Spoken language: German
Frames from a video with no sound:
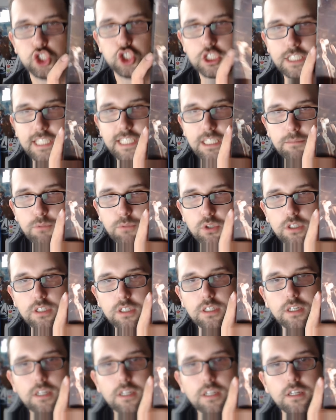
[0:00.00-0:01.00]
Steelbook
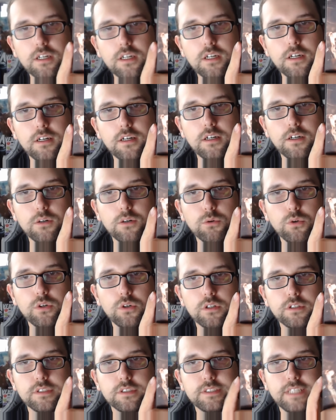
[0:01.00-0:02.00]

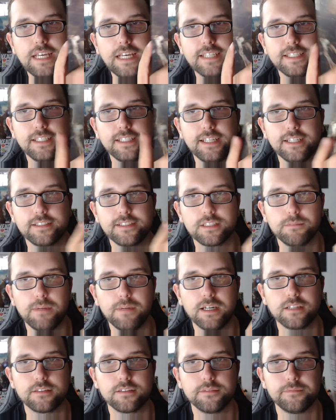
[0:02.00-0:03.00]
auch sehr, sehr nice
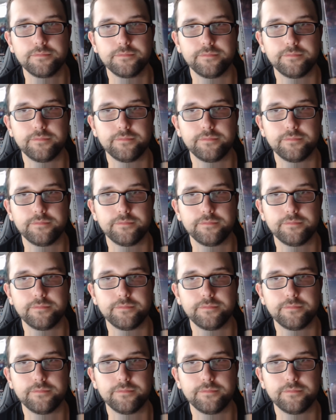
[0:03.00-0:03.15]
gemacht.